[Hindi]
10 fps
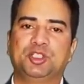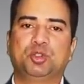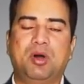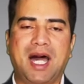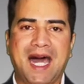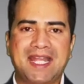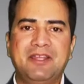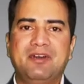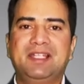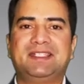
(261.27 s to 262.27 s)
तो आने
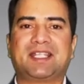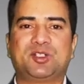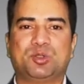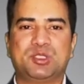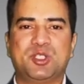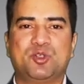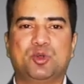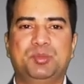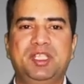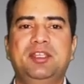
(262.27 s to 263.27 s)
वाली टेक्नोलॉजी
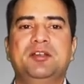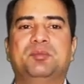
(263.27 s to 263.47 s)
को भी